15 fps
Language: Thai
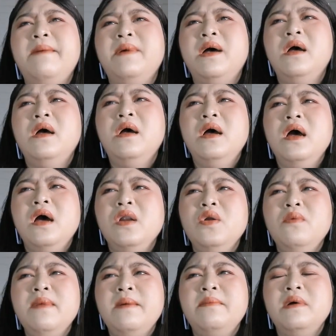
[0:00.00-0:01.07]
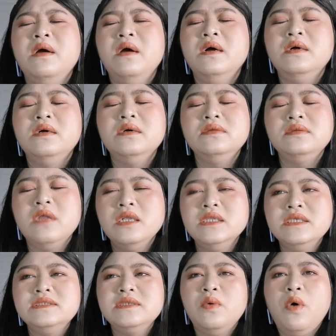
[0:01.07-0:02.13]
แบบอารมณ์แบบคือตอน
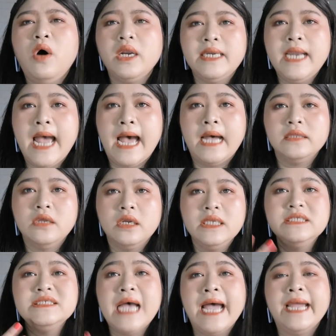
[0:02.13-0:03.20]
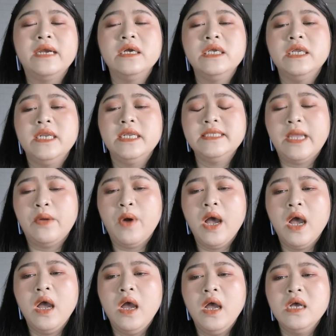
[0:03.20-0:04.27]
ที่สวอตอะตอนที่ใช้ก็คิดในใจ
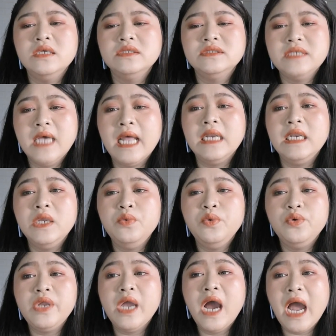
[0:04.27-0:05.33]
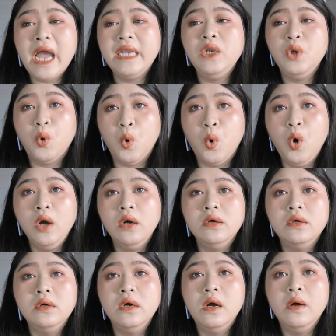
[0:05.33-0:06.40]
ว่าจะรีวิวยังไงหรอ
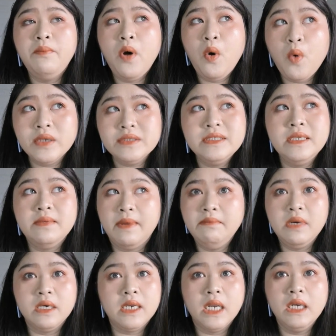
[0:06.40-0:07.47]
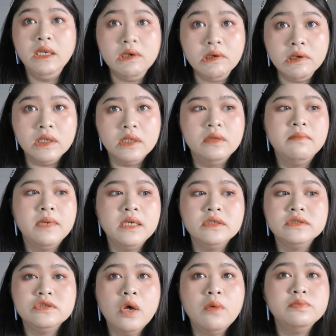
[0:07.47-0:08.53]
เพราะว่าสีมันเหมือนกันเลยมัน
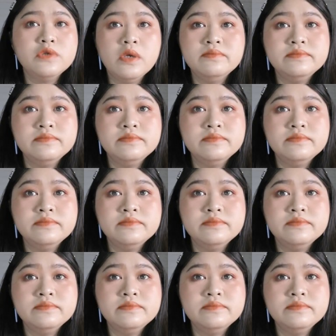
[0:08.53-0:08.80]
คือส้ม